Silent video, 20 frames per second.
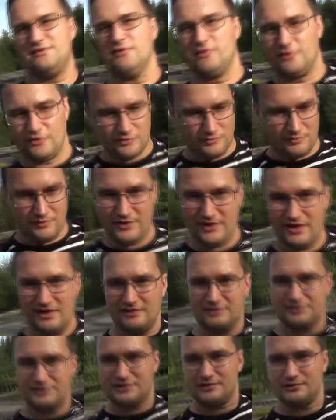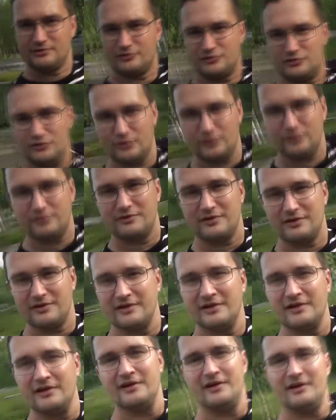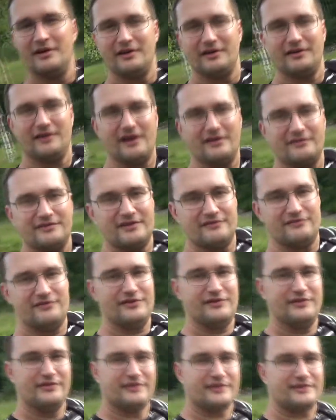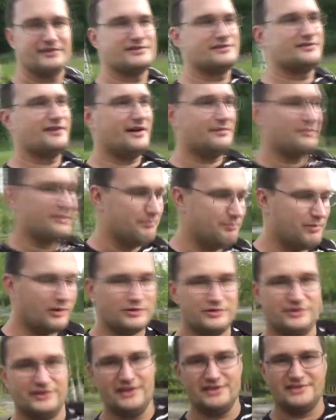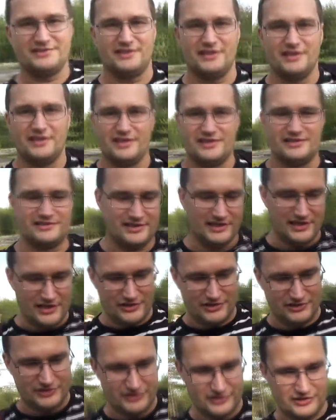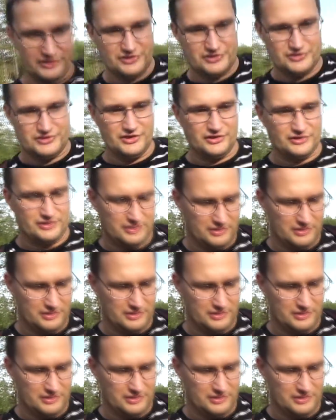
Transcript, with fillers: вокруг меня вот это вот все вот явно виден так называемый Балтийский кристаллический щит.